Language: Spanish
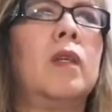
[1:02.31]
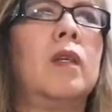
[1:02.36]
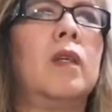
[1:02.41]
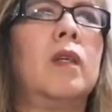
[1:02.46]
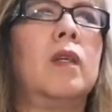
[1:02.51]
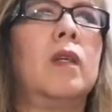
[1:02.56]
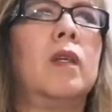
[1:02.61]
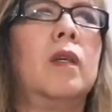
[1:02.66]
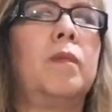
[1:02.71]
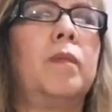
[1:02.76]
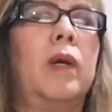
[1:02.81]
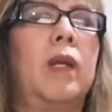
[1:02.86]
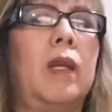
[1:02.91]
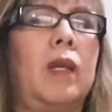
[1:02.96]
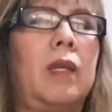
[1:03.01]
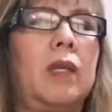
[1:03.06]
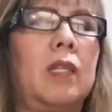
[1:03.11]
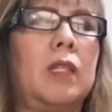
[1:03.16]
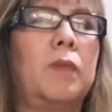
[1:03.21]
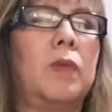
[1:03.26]
Eh, para
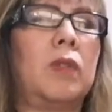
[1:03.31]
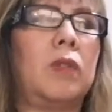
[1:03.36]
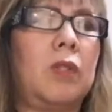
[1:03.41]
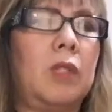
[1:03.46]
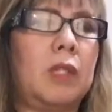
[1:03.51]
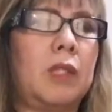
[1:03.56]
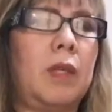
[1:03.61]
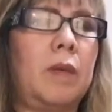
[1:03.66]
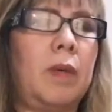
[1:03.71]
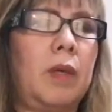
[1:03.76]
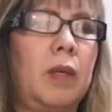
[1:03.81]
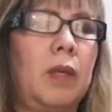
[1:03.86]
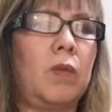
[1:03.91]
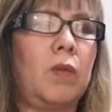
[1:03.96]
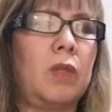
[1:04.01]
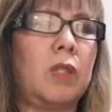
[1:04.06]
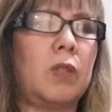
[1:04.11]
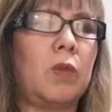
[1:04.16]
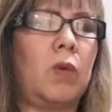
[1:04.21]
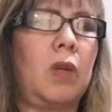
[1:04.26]
aquellas personas que a
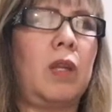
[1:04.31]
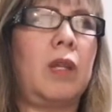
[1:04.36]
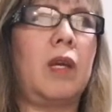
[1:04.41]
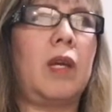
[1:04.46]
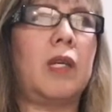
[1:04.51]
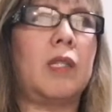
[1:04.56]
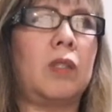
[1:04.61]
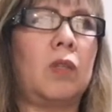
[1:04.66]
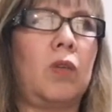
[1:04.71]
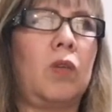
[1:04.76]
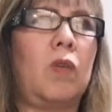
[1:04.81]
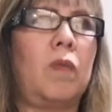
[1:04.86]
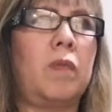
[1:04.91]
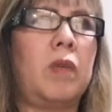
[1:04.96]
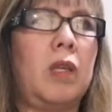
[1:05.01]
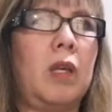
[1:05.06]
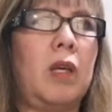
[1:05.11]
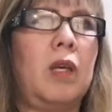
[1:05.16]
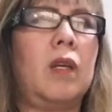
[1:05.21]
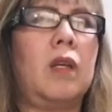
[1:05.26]
una escuela de
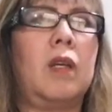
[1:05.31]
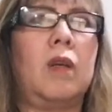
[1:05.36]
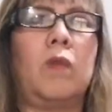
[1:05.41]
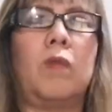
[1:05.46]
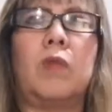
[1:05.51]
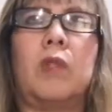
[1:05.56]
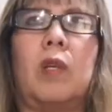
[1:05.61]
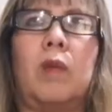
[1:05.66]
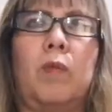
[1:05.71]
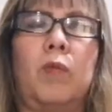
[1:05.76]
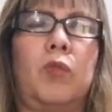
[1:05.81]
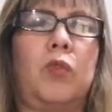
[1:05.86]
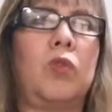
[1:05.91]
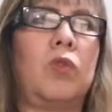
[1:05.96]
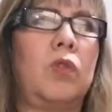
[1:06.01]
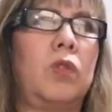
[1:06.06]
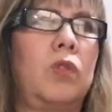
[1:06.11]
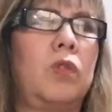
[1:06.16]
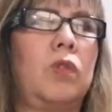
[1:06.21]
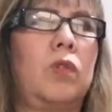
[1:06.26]
gastronomía, usan
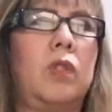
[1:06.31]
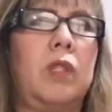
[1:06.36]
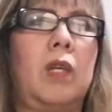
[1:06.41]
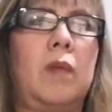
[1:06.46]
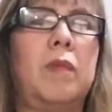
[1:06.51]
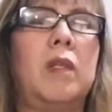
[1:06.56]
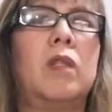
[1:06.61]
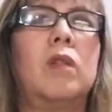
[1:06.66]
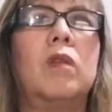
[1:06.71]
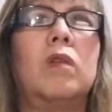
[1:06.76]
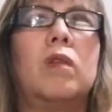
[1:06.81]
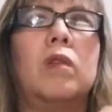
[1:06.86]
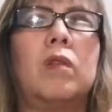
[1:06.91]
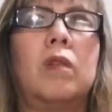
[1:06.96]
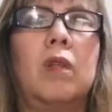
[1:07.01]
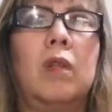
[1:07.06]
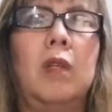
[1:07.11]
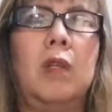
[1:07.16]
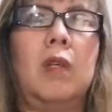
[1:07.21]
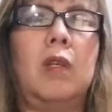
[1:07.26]
mucho esos
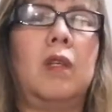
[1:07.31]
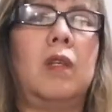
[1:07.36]
términos